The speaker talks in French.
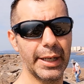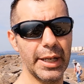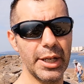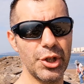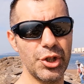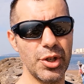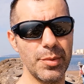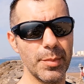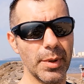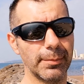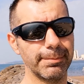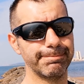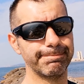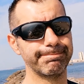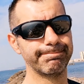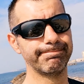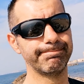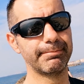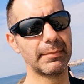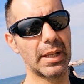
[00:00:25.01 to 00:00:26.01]
régime.
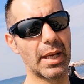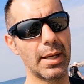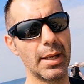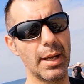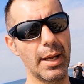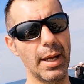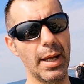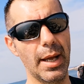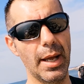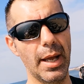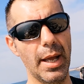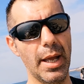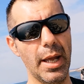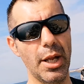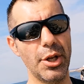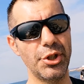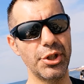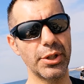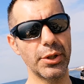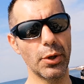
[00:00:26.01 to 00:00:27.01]

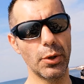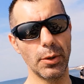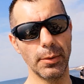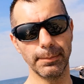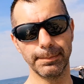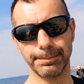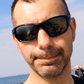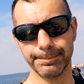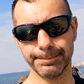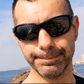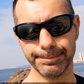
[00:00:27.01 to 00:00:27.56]
Un jingle.